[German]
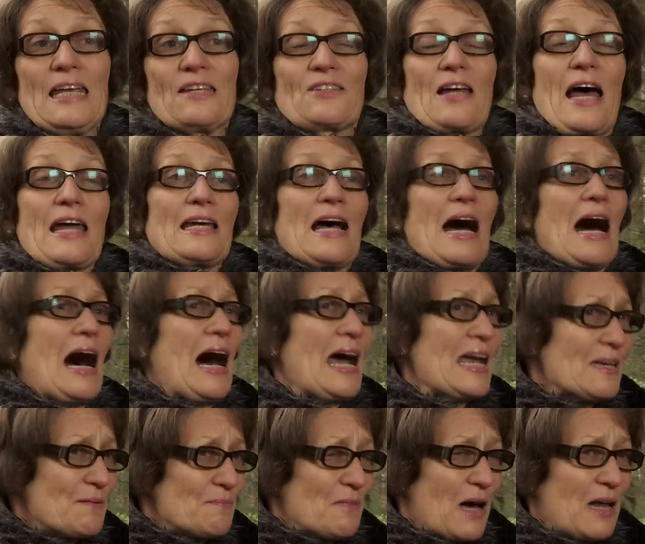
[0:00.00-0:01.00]
ist eine
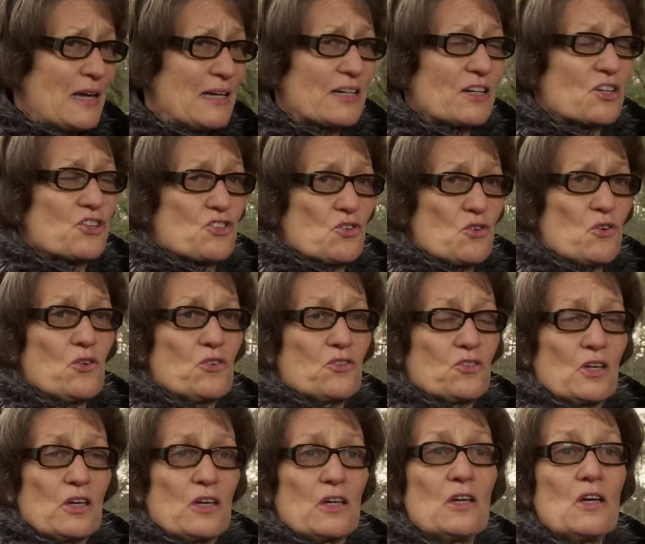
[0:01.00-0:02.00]
einmalige
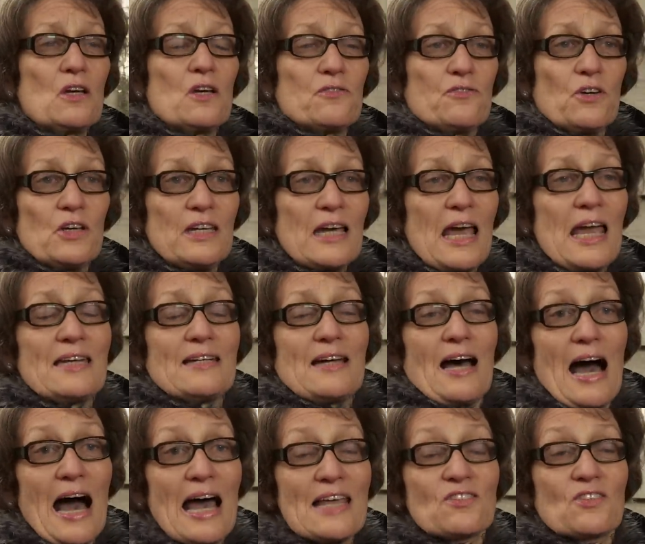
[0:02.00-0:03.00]
Chance für jede
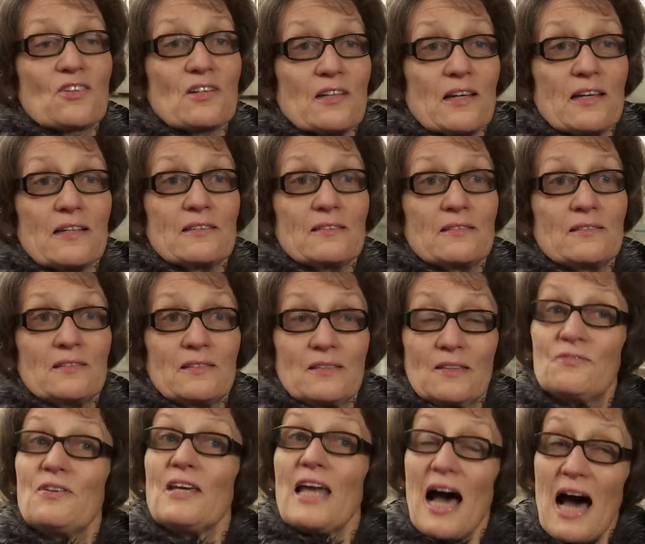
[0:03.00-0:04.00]
Einzelne,
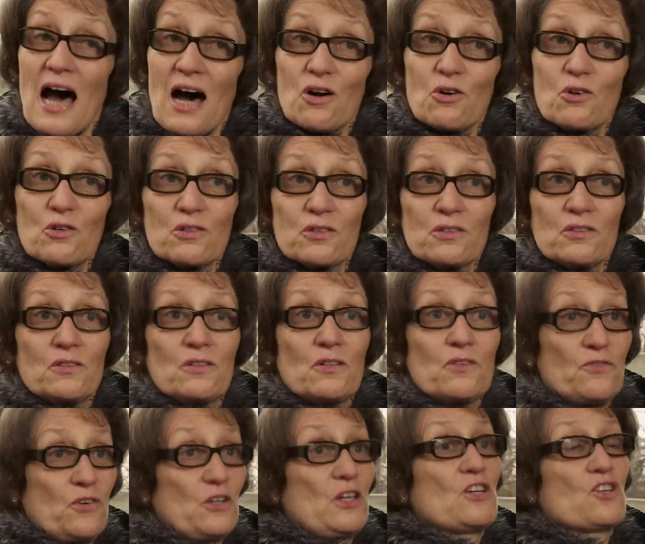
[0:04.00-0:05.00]
wie auch
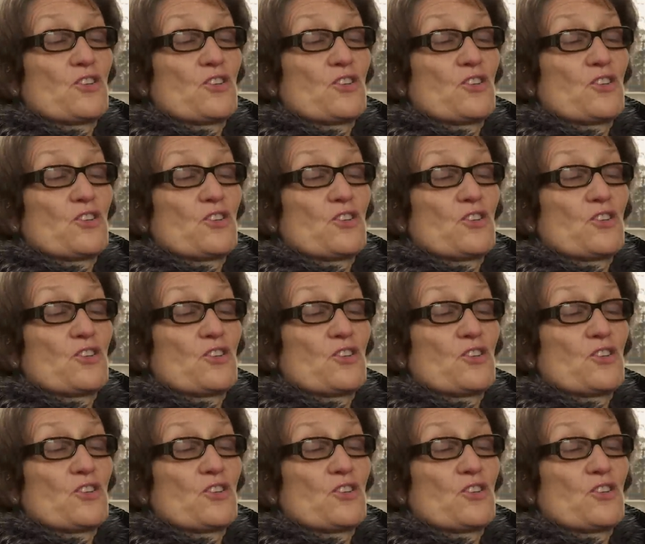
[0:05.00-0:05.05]
für die